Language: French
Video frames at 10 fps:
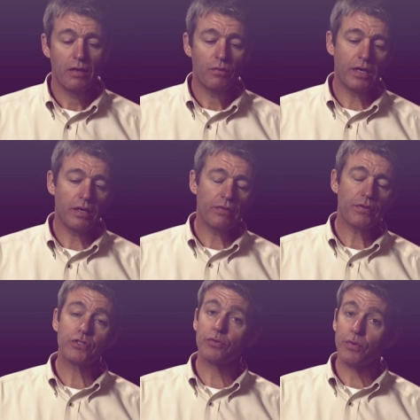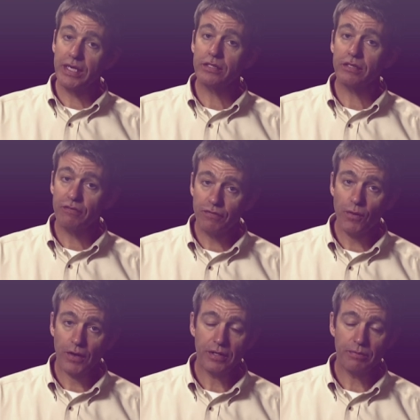Bien, il y a une raison à
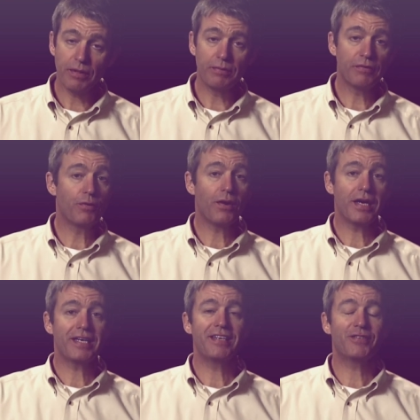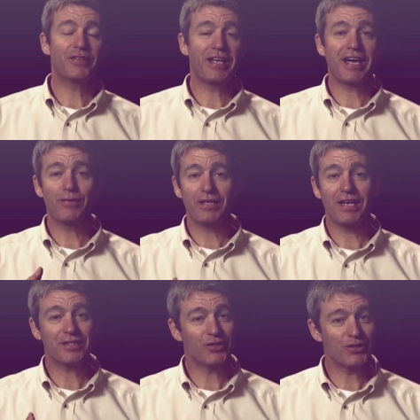cela, mais avant, je voudrais
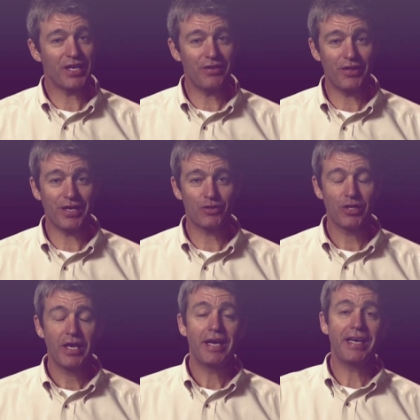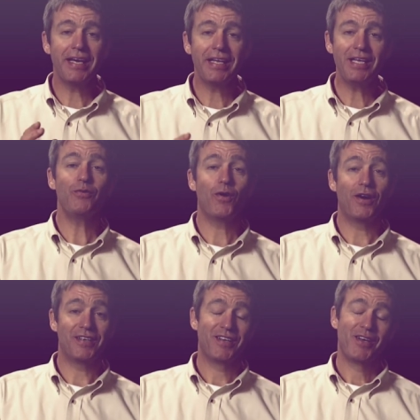dire ceci. Toute
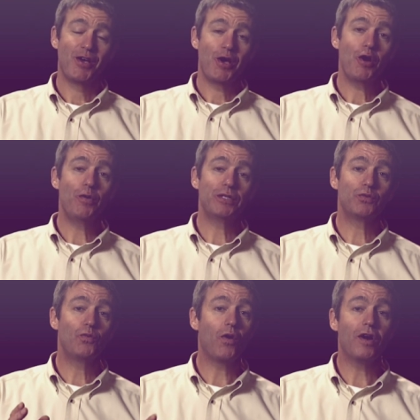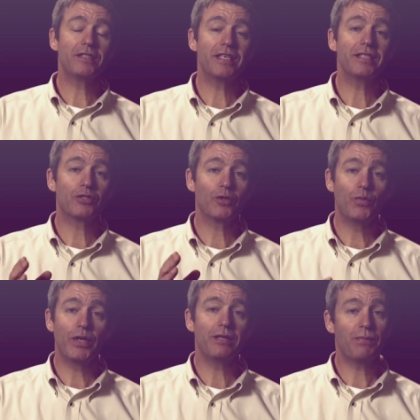personne qui veut gagner des gens
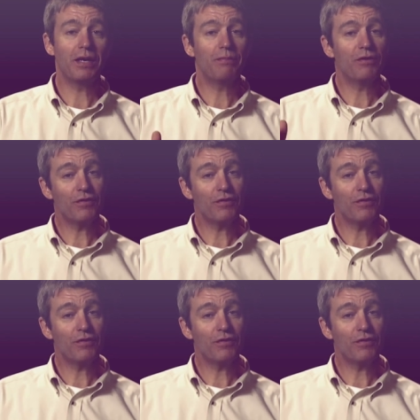pour Christ,